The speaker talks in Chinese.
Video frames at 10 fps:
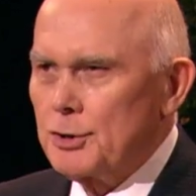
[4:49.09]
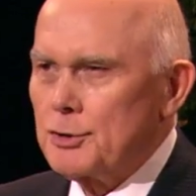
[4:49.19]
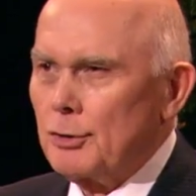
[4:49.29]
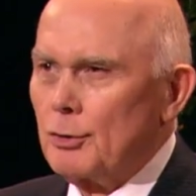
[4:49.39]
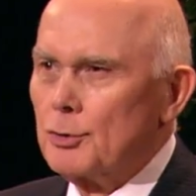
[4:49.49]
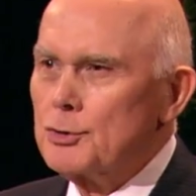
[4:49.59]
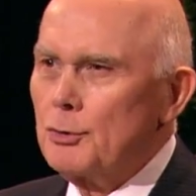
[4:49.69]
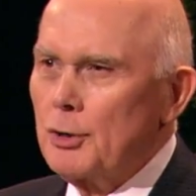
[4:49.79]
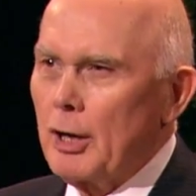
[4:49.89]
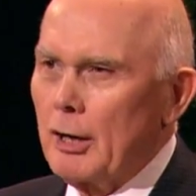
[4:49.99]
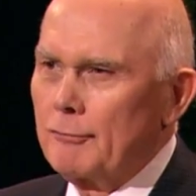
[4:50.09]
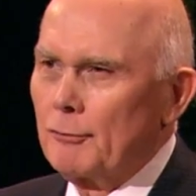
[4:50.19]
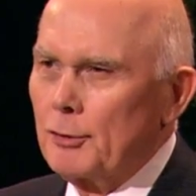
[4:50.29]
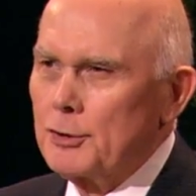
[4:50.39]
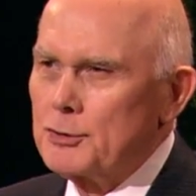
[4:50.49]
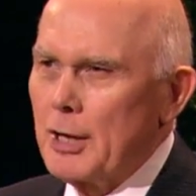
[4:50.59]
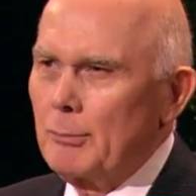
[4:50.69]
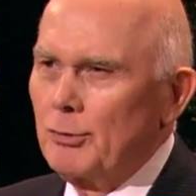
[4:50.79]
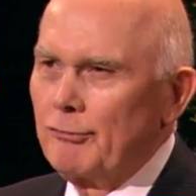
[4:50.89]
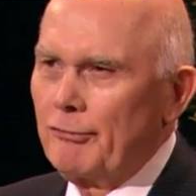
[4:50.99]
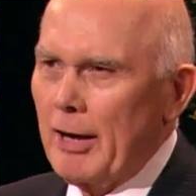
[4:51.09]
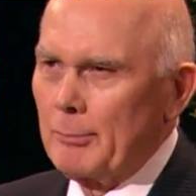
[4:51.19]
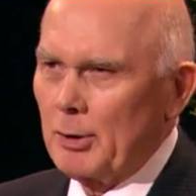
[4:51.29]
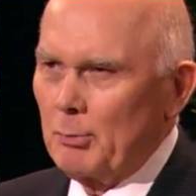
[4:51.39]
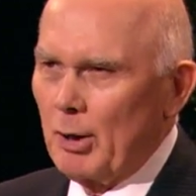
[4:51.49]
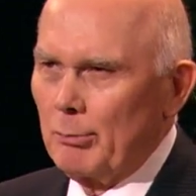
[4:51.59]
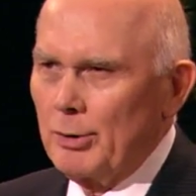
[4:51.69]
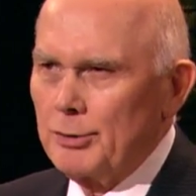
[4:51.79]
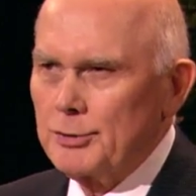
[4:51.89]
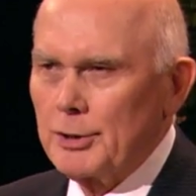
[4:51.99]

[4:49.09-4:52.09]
我们也很高兴有人愿意照顾残障的